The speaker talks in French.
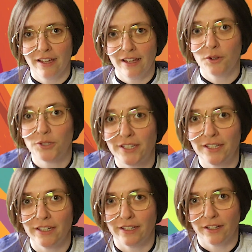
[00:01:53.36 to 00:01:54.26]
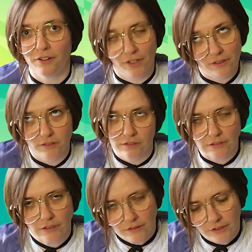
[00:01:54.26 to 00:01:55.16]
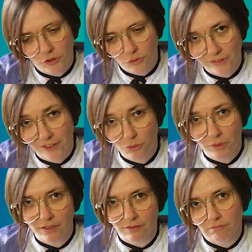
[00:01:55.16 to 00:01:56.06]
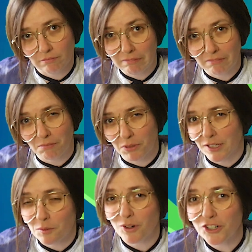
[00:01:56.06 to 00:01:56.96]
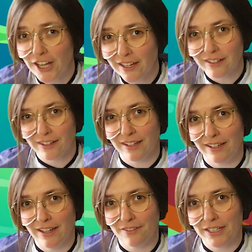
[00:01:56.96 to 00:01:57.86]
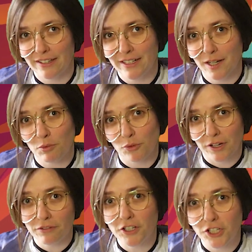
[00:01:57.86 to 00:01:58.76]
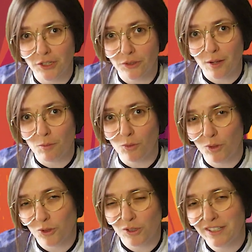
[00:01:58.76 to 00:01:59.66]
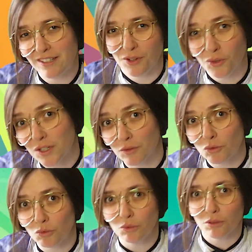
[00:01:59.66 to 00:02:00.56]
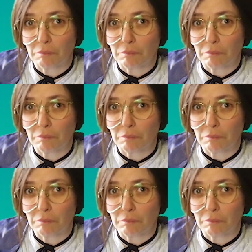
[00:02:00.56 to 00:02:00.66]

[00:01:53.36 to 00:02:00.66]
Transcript: et aussi, enfin, c'est juste un souhait, peut-être moins cher et avec des liens plus réfléchis en amont entre les différentes aventures.